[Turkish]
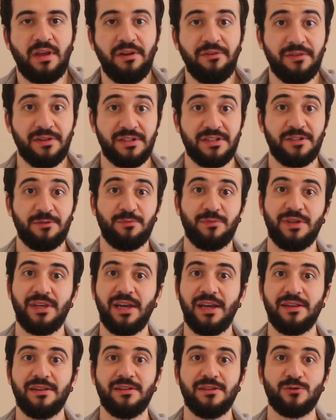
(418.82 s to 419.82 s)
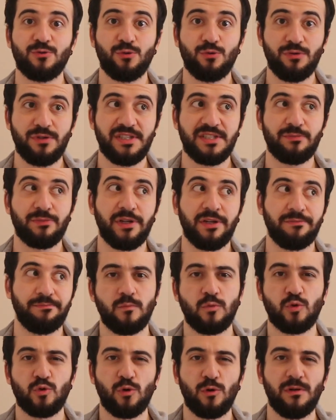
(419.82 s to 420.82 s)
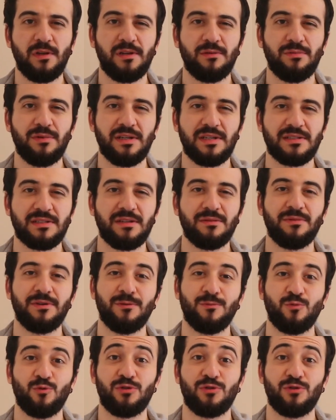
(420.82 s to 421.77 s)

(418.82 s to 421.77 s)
Evet şimdi geldik soru kısmına. Bu sorular biraz daha benim